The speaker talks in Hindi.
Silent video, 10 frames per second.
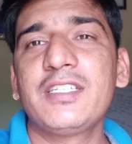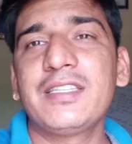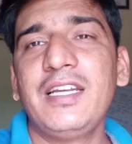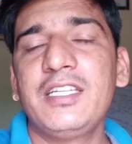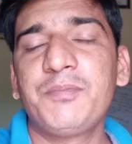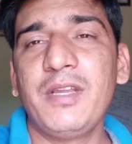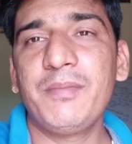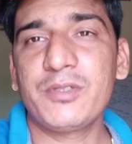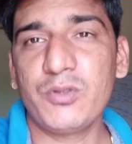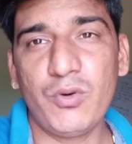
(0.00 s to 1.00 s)
देख सकते हैं
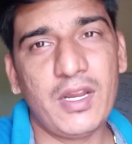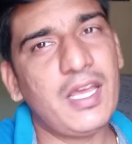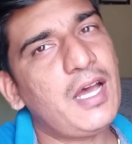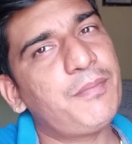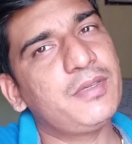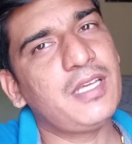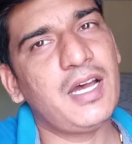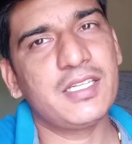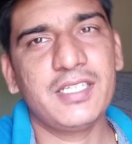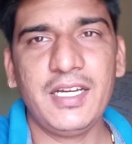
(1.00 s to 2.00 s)
डिस्प्ले पे शो हो रहा है आप
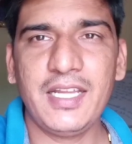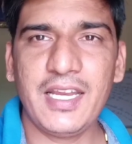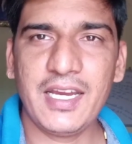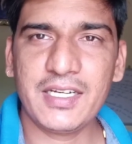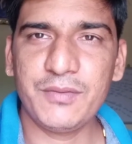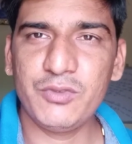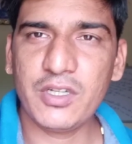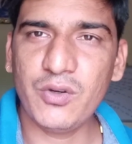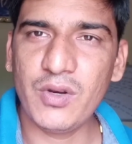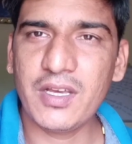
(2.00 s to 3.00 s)
यहाँ से डायरेक्ट
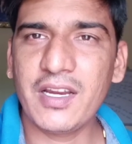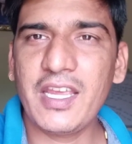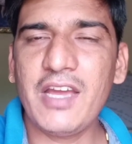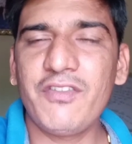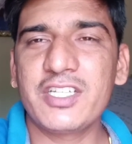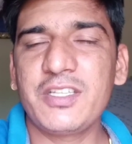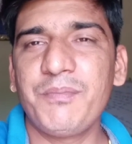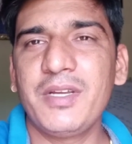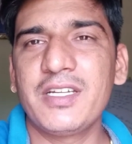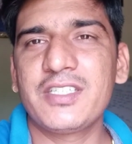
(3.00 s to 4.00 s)
मुझे कॉल करके या व्हाट्सअप
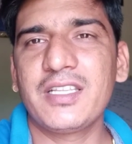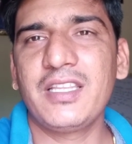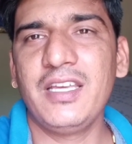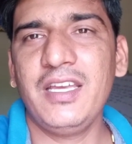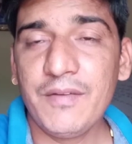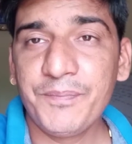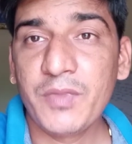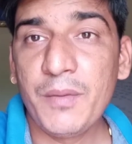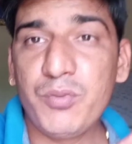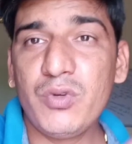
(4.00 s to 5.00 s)
भी कर सकते हैं
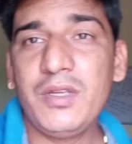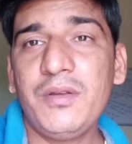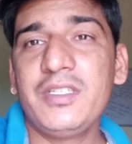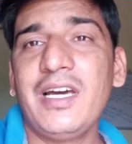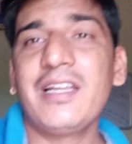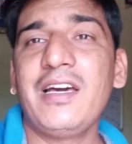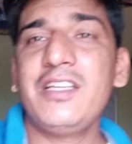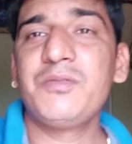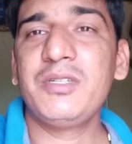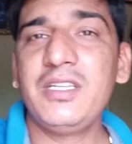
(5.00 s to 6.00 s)
पूरी
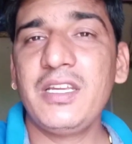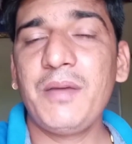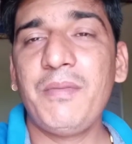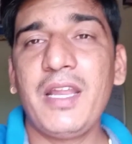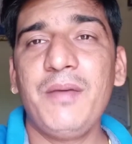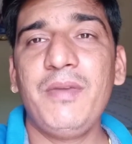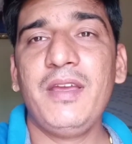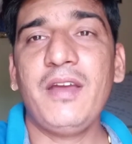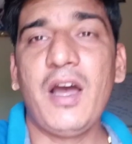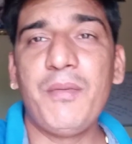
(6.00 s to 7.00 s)
जानकारी इस मशीन के बारे
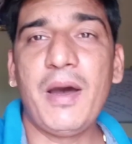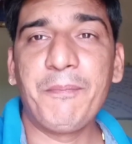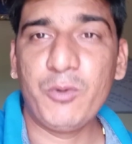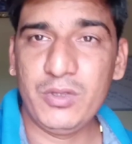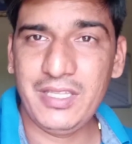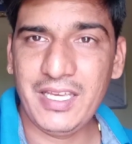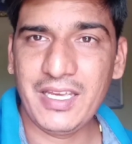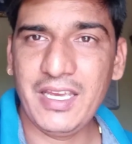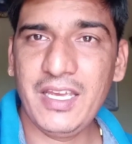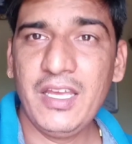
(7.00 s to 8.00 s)
में हम आपको
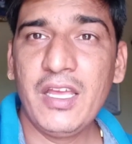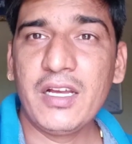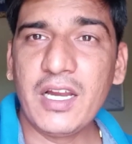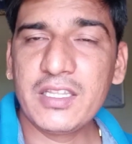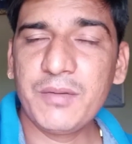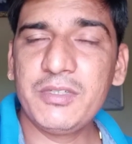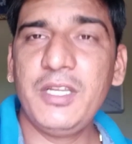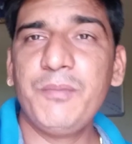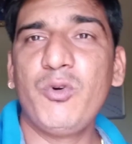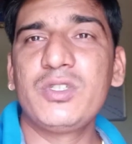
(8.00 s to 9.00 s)
देंगे घर तक
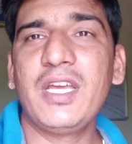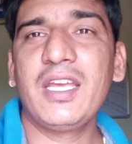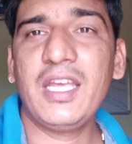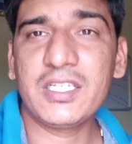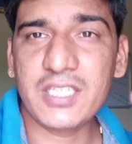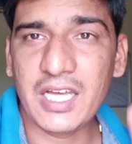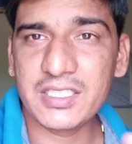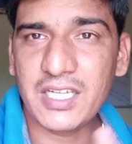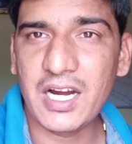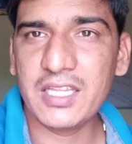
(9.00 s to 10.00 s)
मशीन पहुँचाएंगे
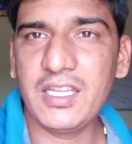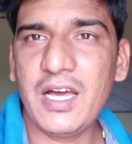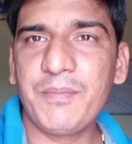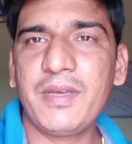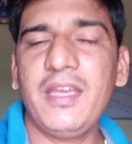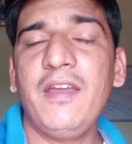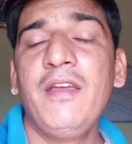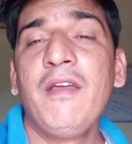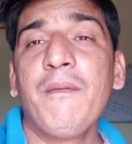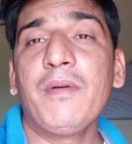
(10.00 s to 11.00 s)
सात से आठ दिन आपके
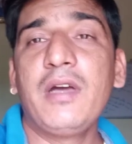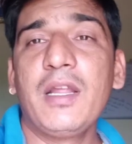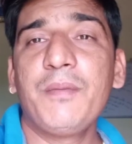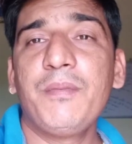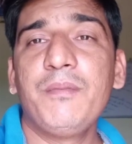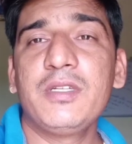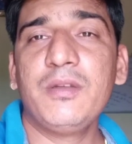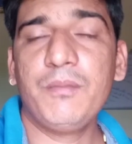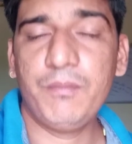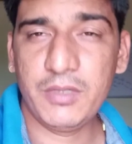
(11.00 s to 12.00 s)
घर
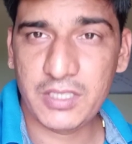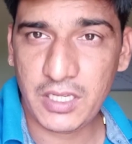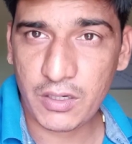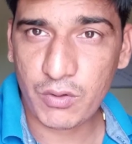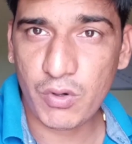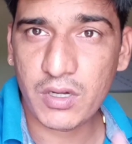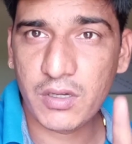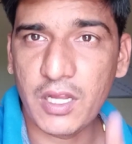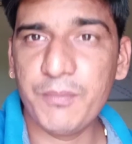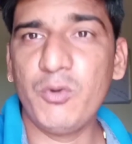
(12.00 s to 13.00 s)
मशीन को
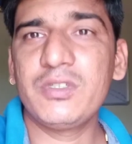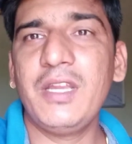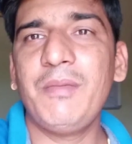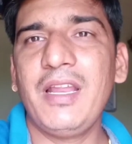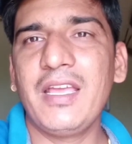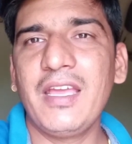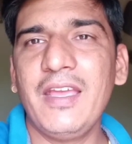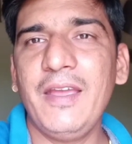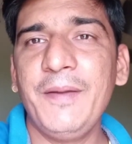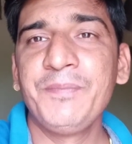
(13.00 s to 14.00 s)
घर पहुँचने में
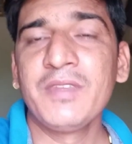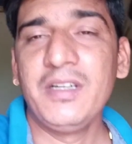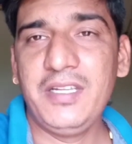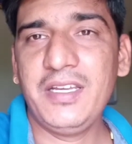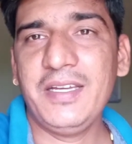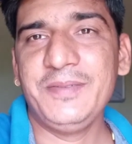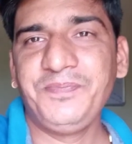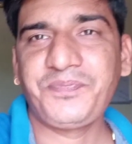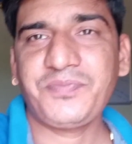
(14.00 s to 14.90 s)
लगेंगे ठीक है